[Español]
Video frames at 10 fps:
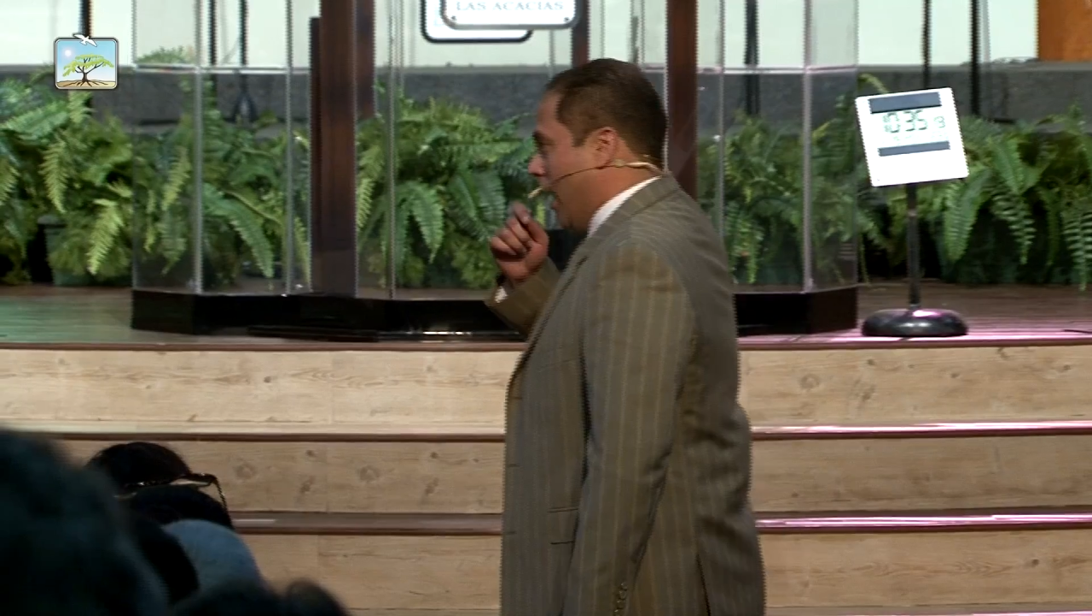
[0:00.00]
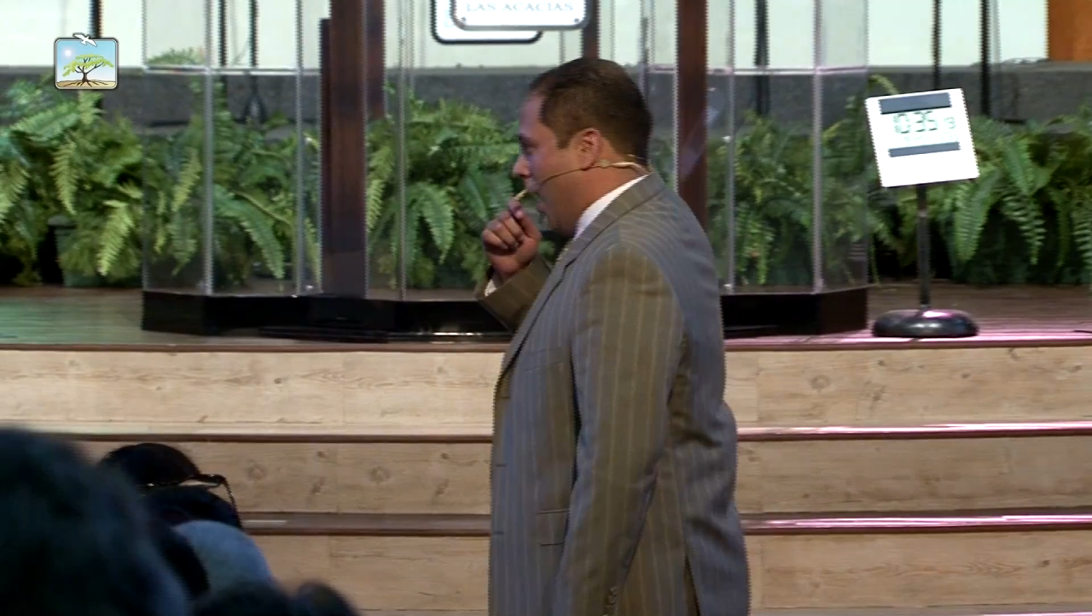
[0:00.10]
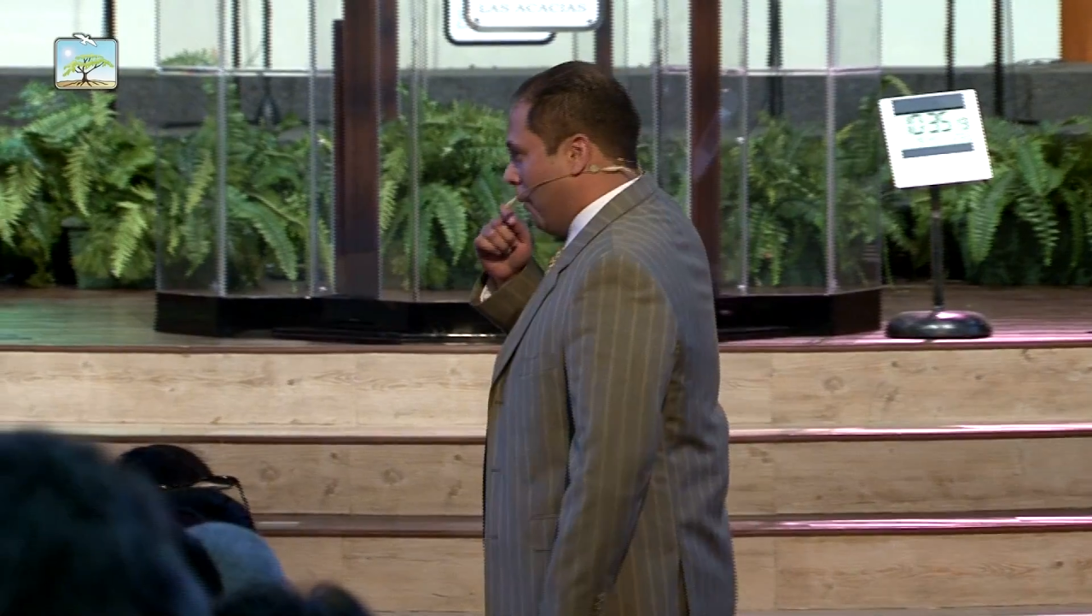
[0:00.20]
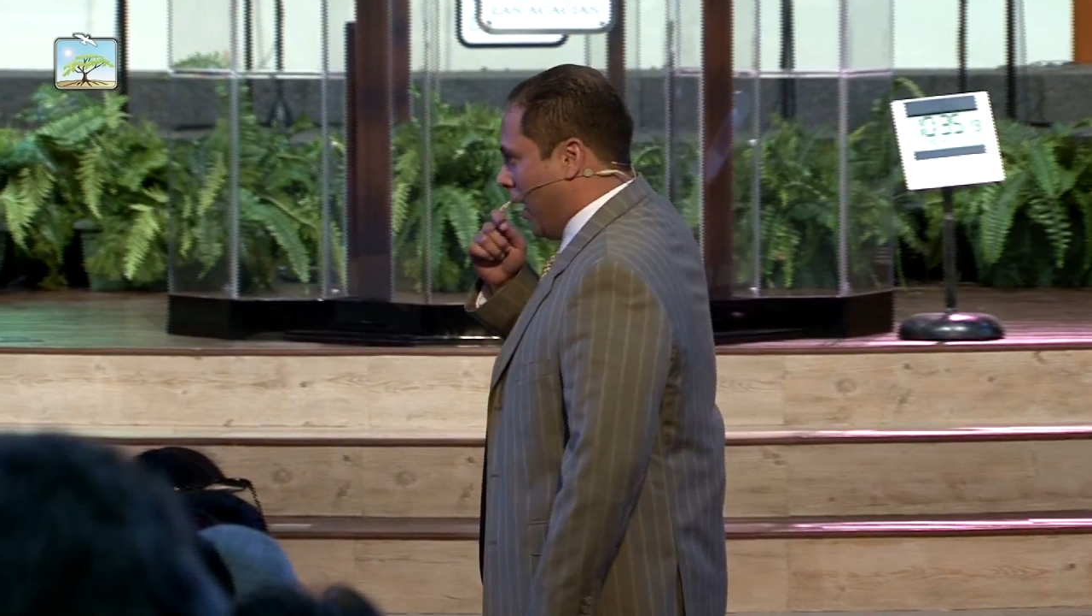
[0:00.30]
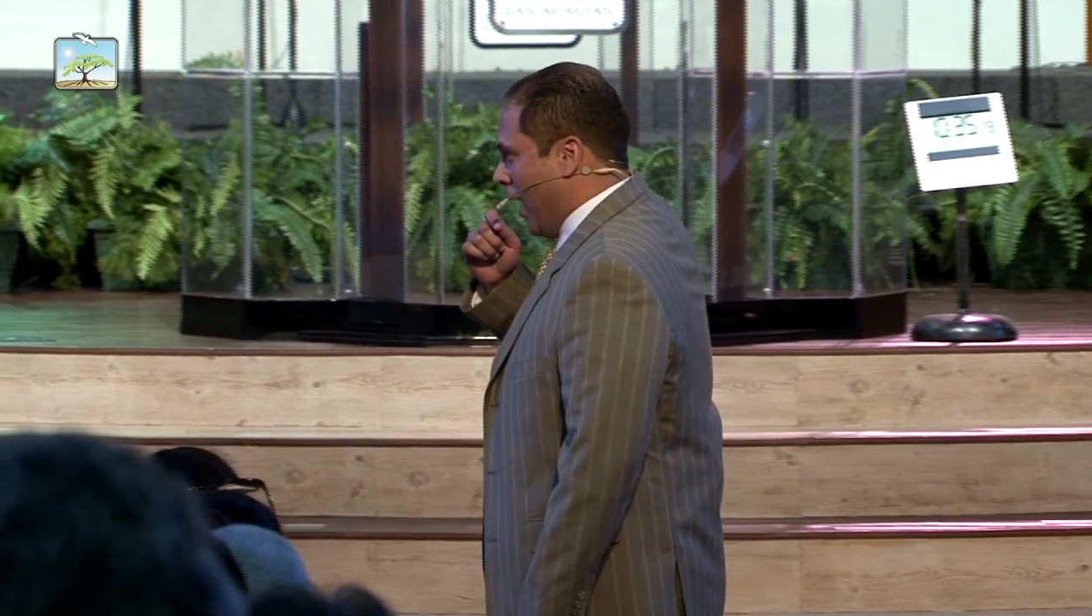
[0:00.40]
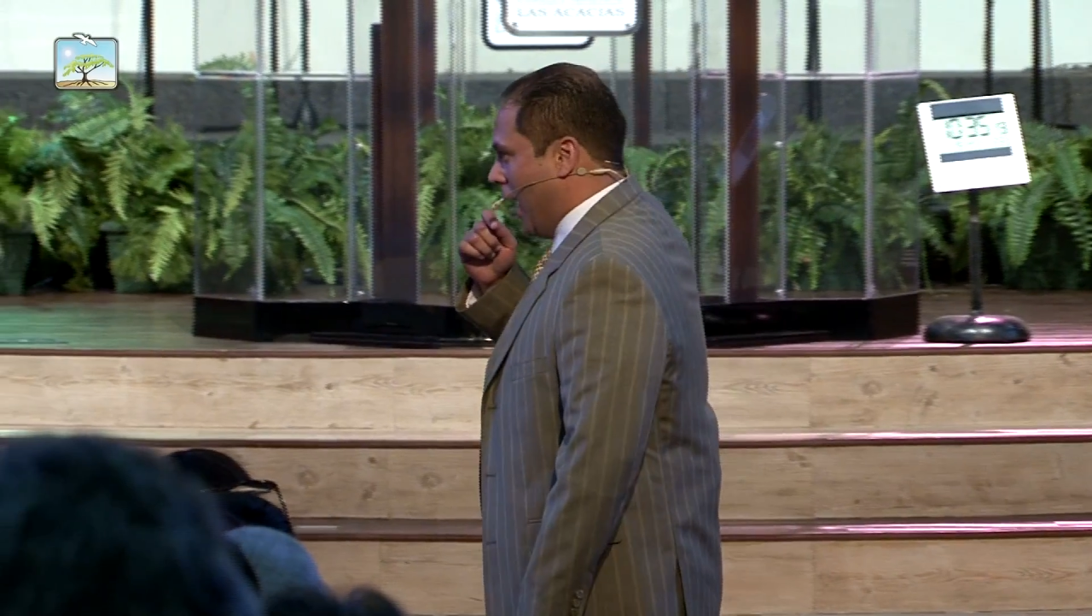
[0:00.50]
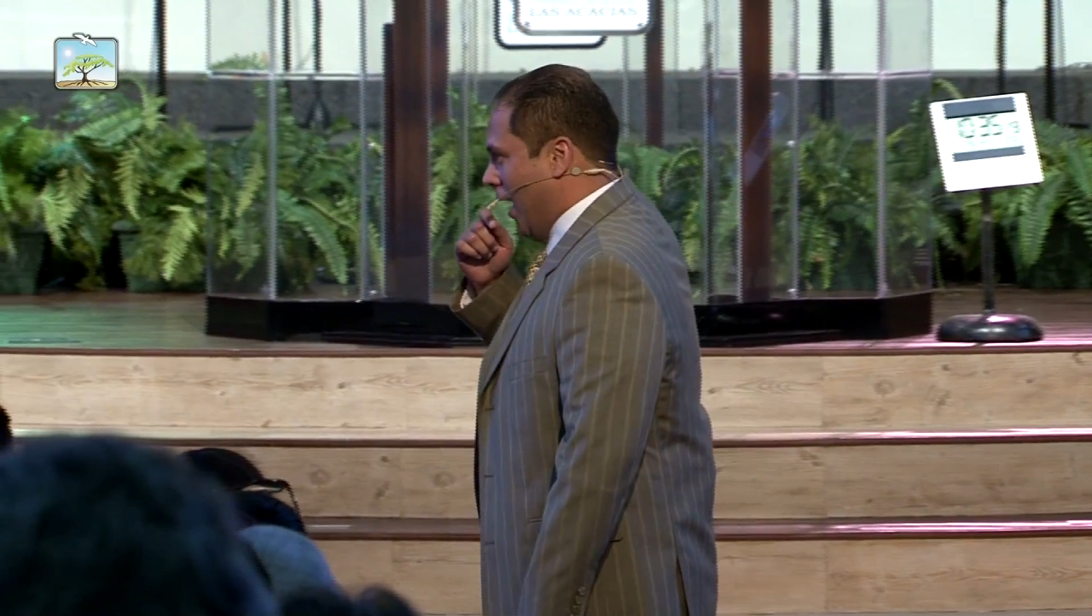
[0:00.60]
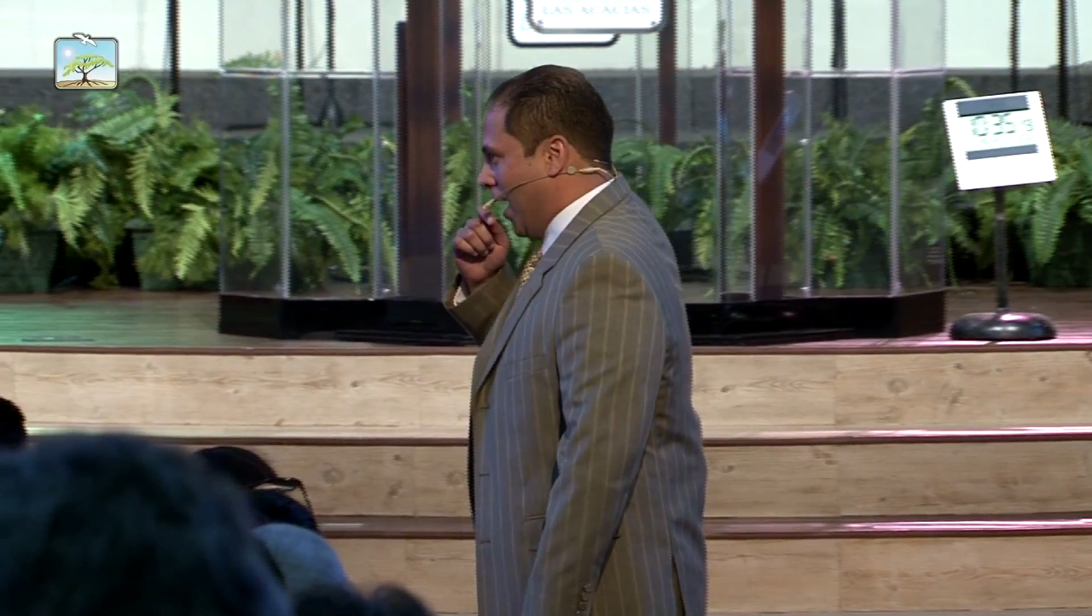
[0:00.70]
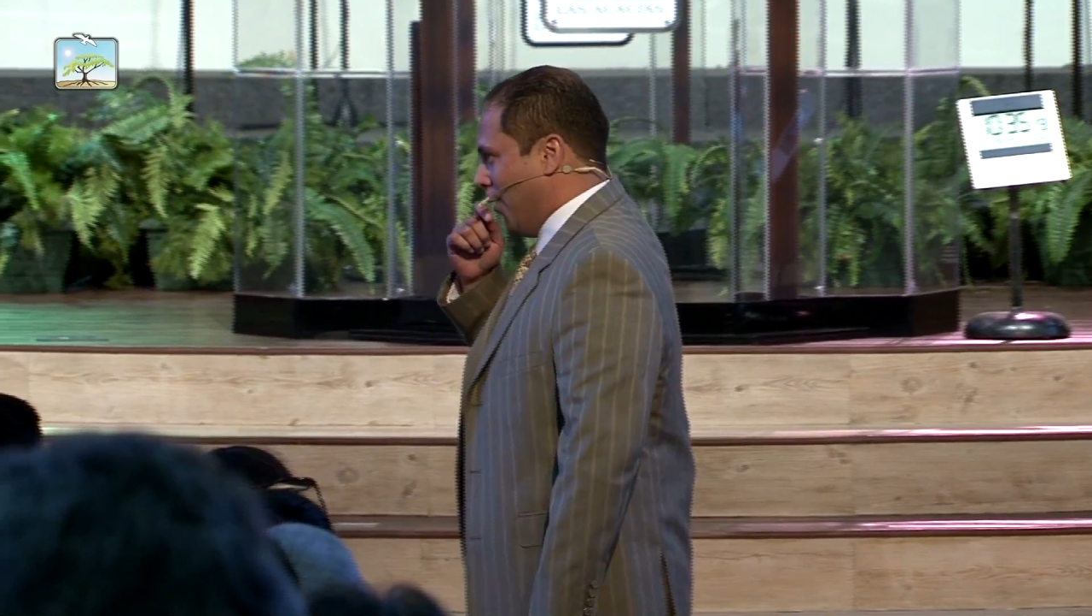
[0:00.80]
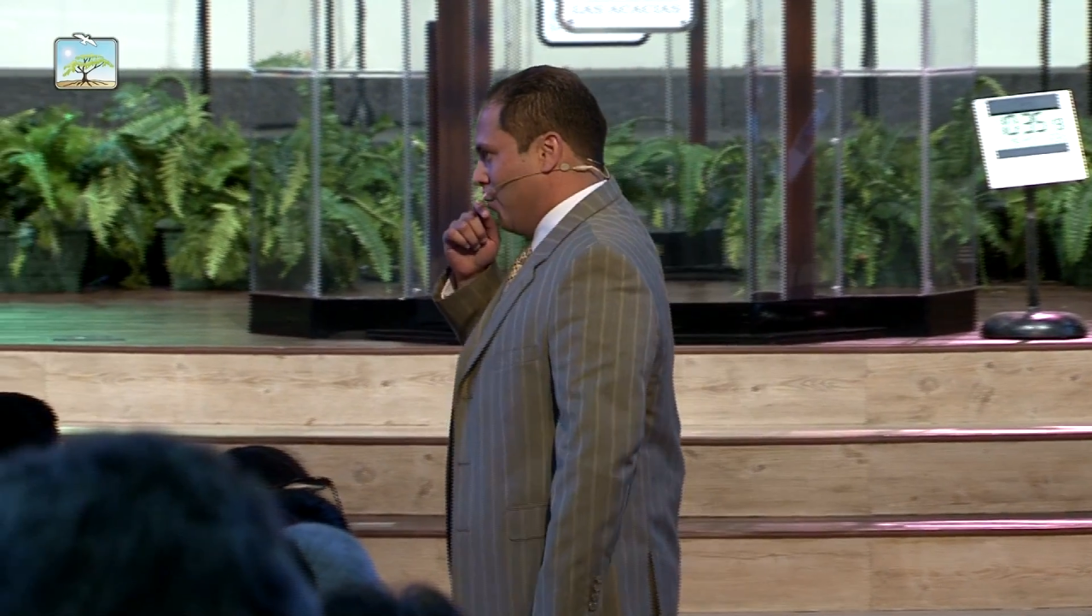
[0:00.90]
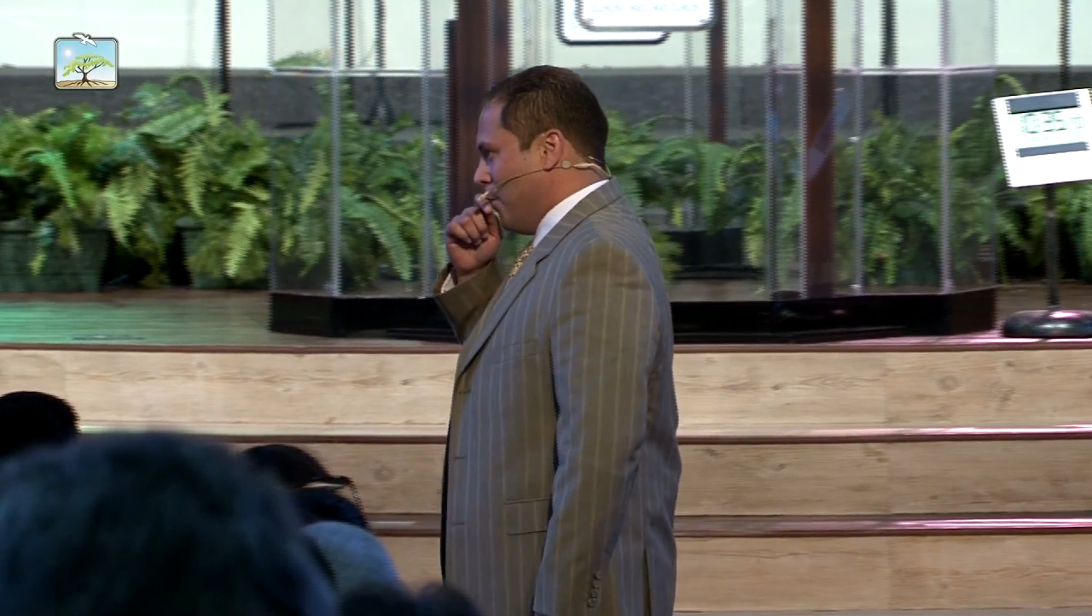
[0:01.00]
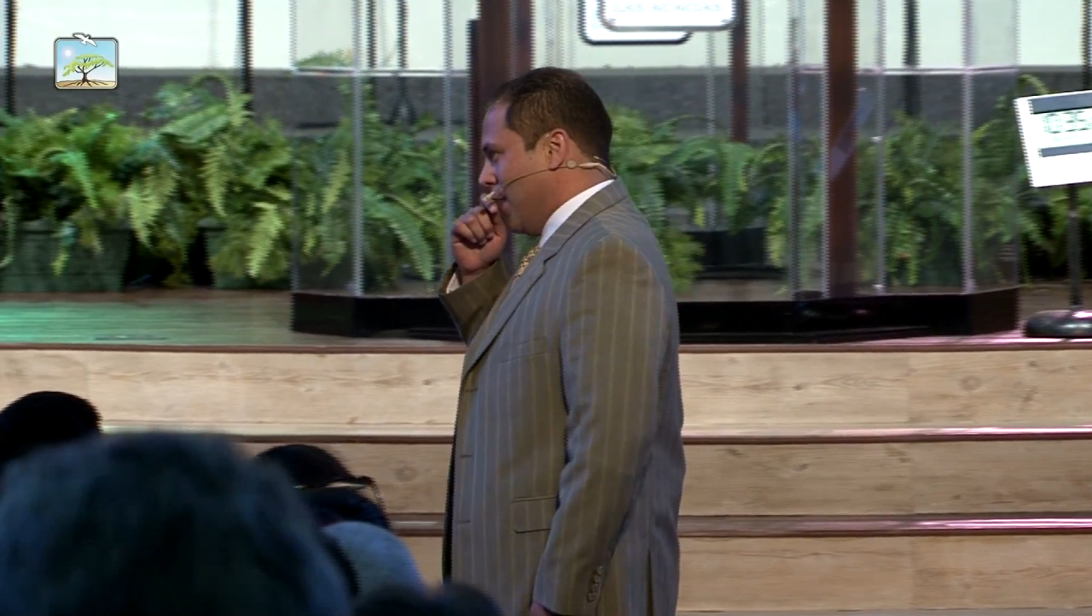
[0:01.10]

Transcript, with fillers: habrá algún